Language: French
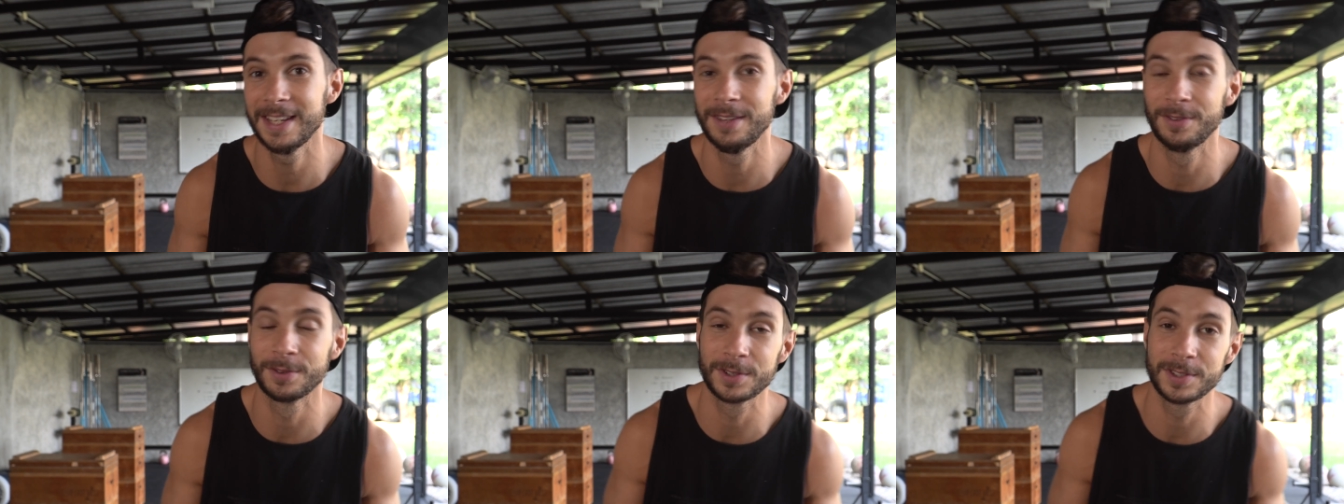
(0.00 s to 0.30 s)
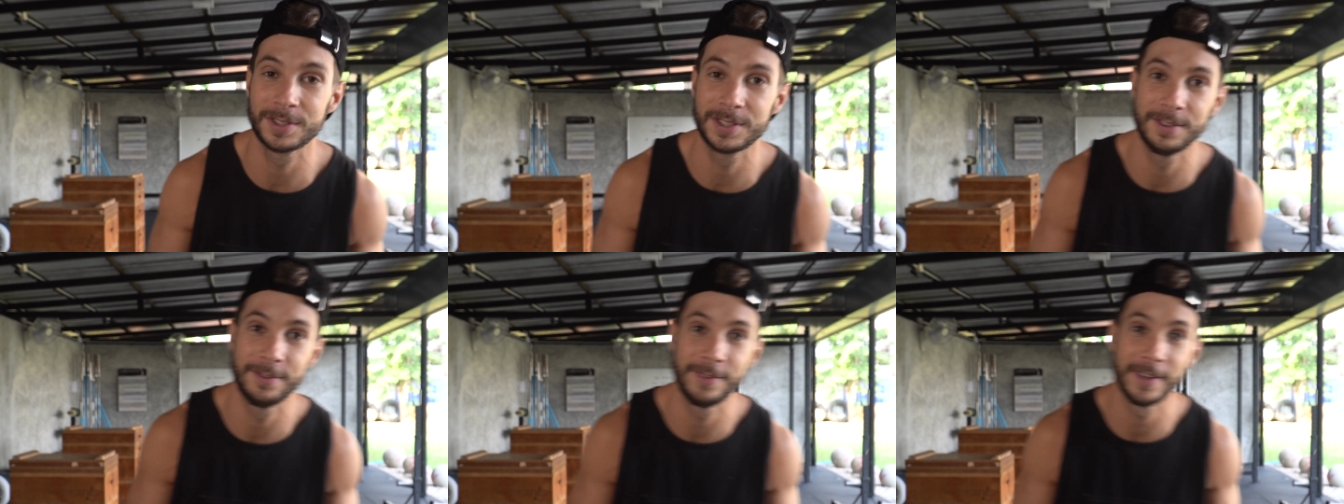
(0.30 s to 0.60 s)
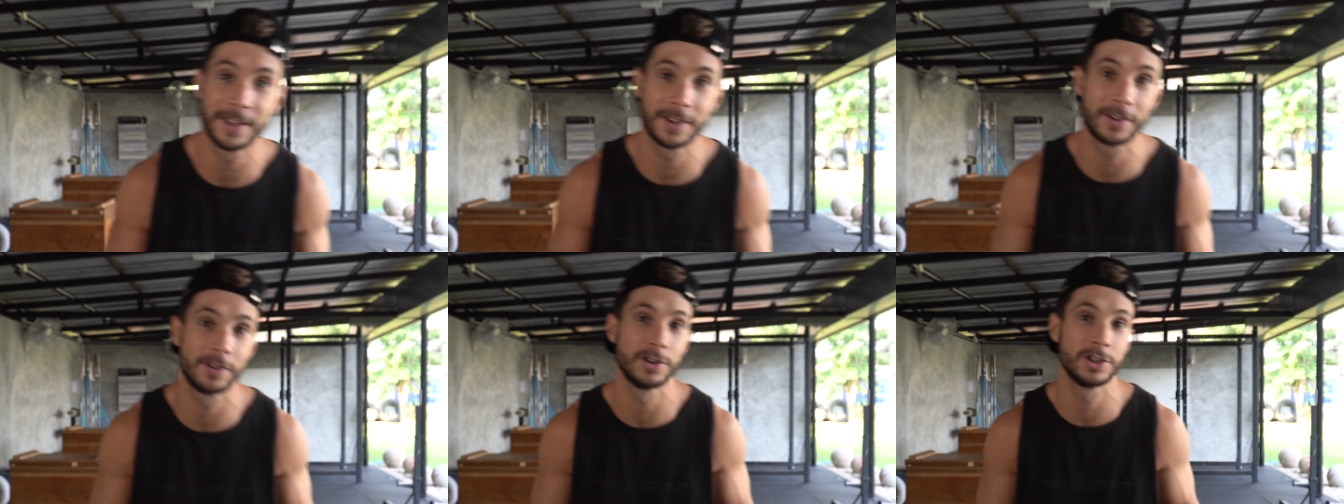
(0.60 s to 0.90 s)
donc ce qui
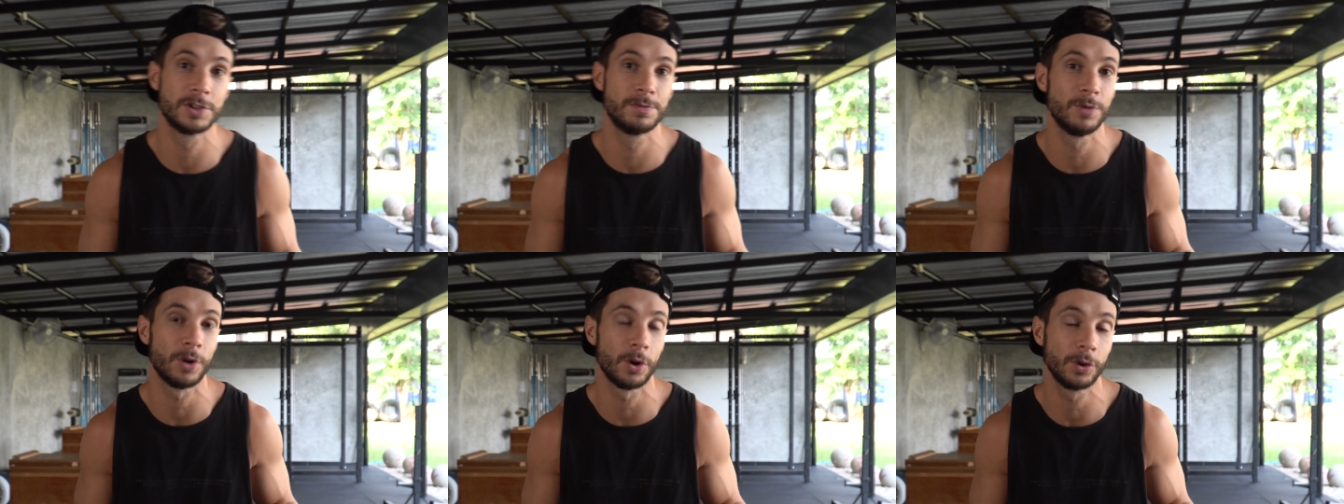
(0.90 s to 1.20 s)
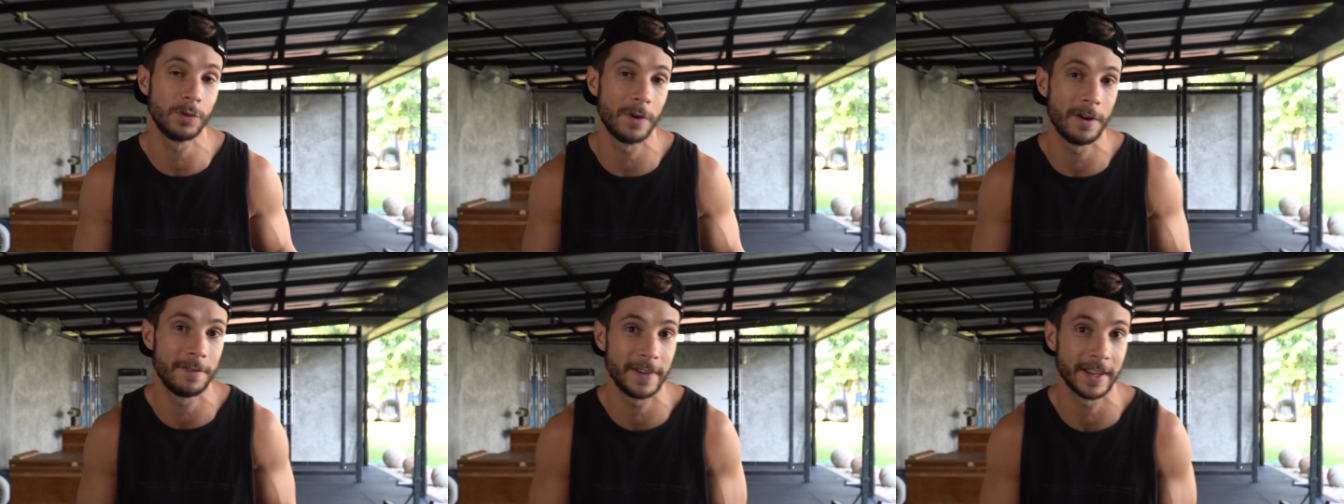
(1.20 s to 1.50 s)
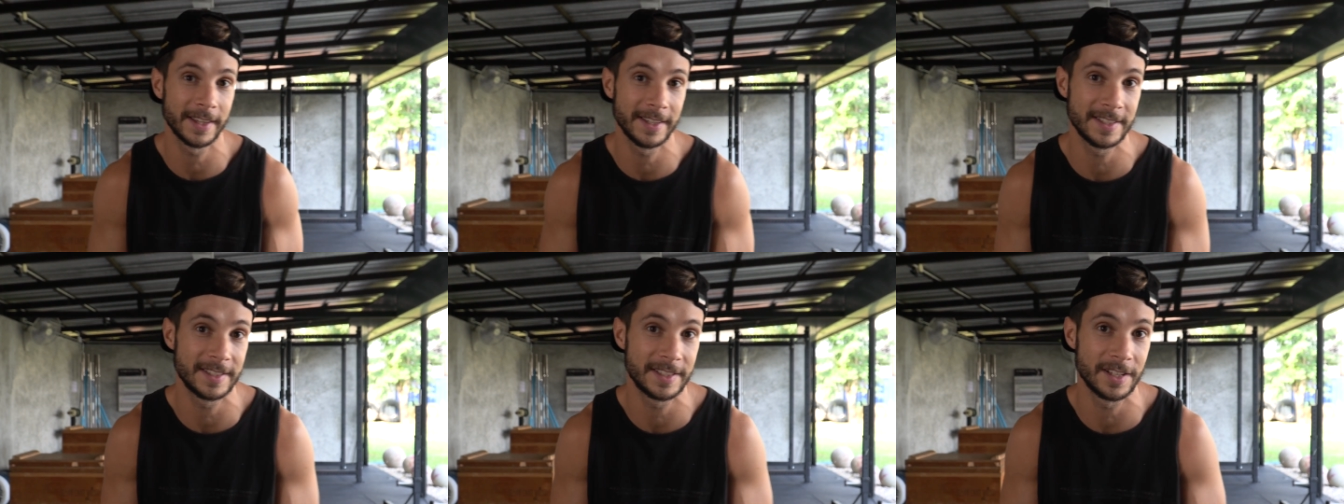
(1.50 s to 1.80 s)
fait que je me retrouve à
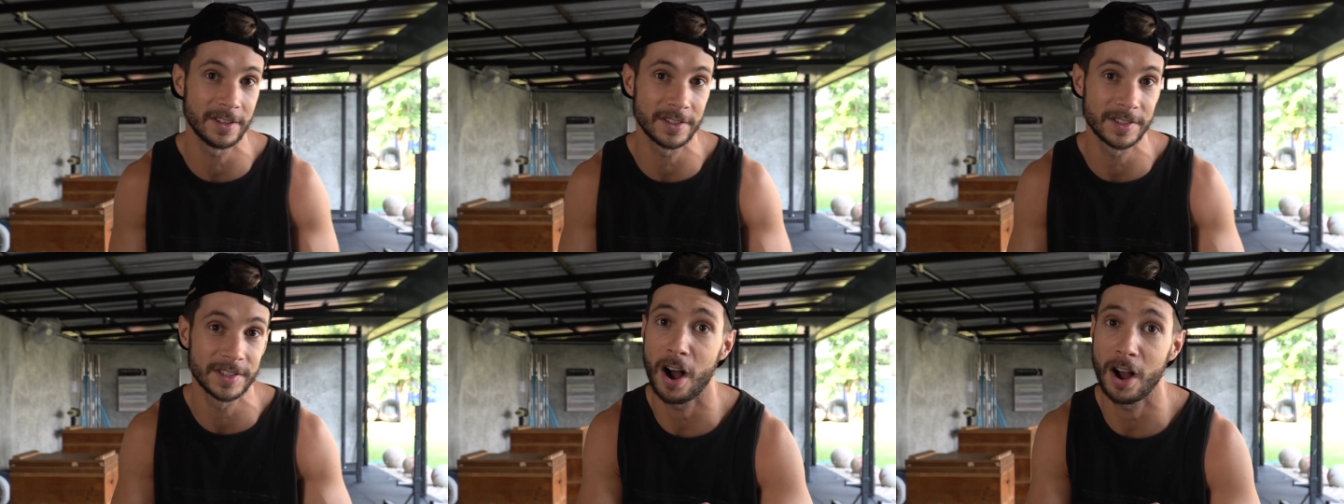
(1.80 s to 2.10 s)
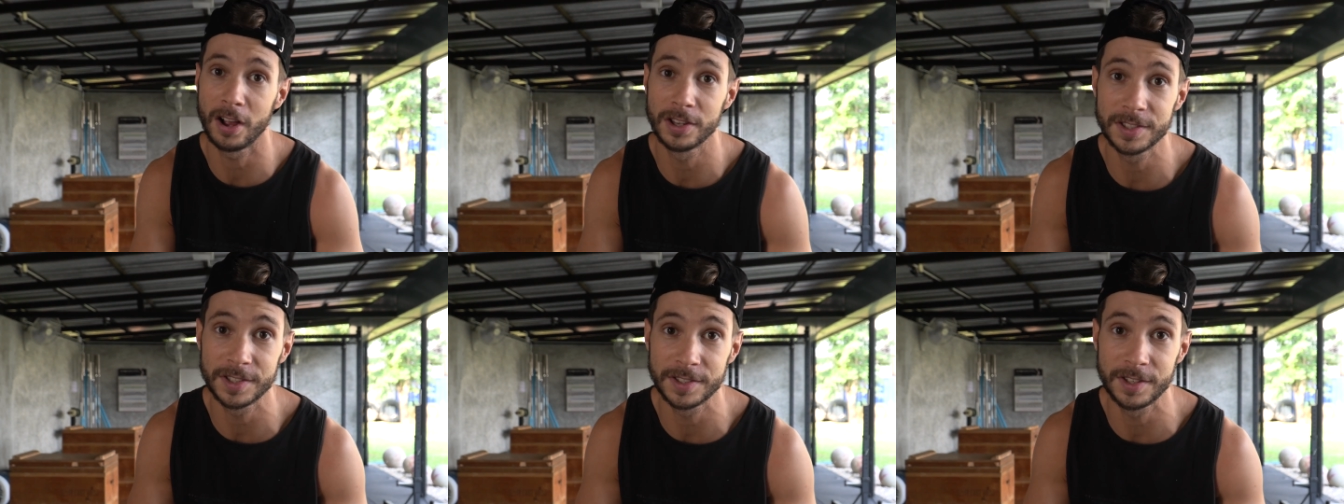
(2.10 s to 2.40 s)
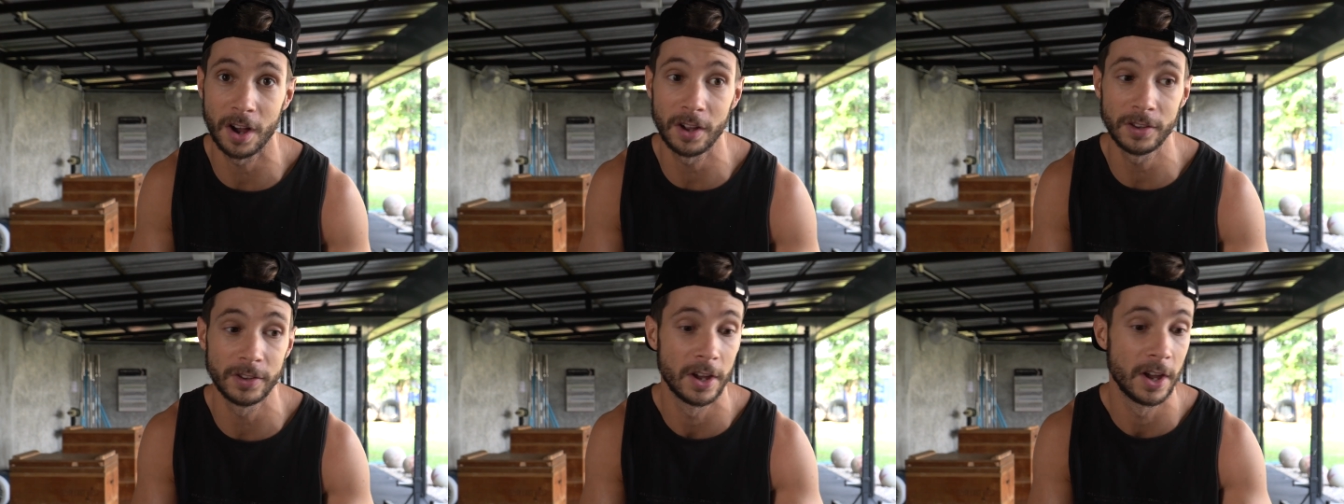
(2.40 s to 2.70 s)
faire des séances on
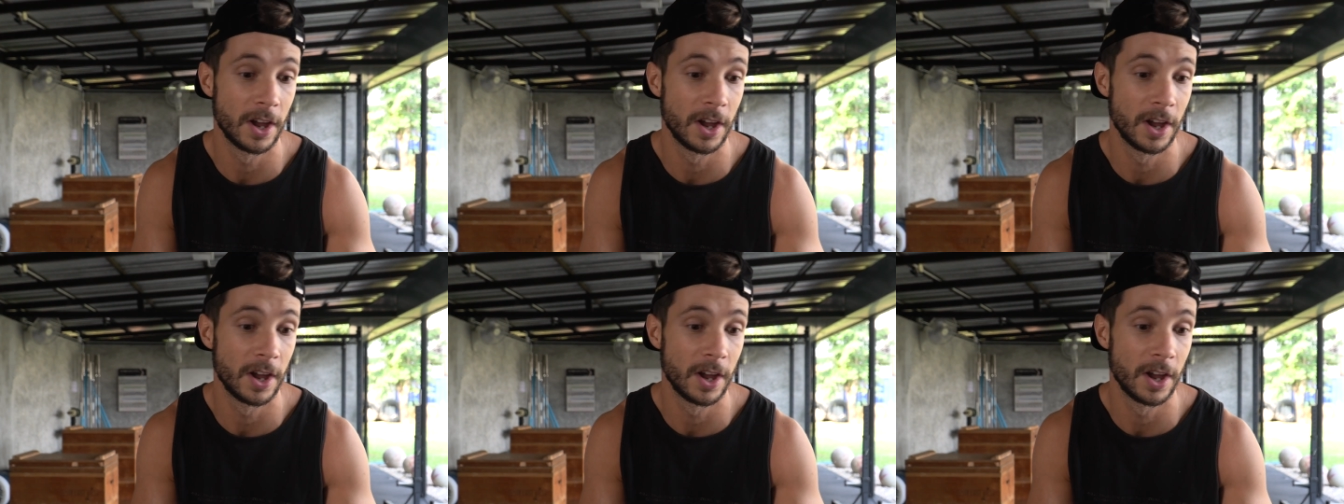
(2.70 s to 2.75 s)
stand,